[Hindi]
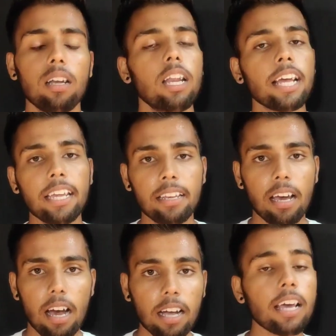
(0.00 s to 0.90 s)
लेकिन
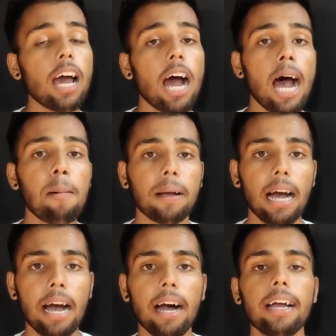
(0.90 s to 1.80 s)
अगर
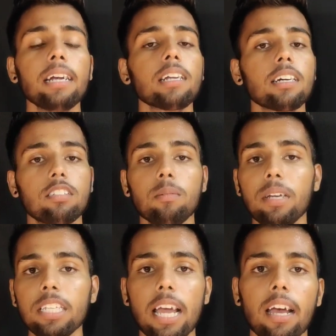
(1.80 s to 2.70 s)
आपका एयरटेल का
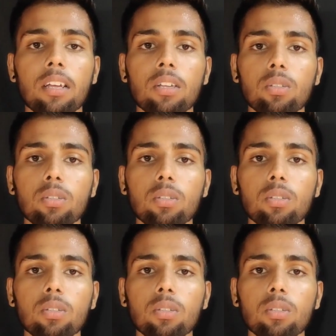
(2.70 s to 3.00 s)
सिम नहीं है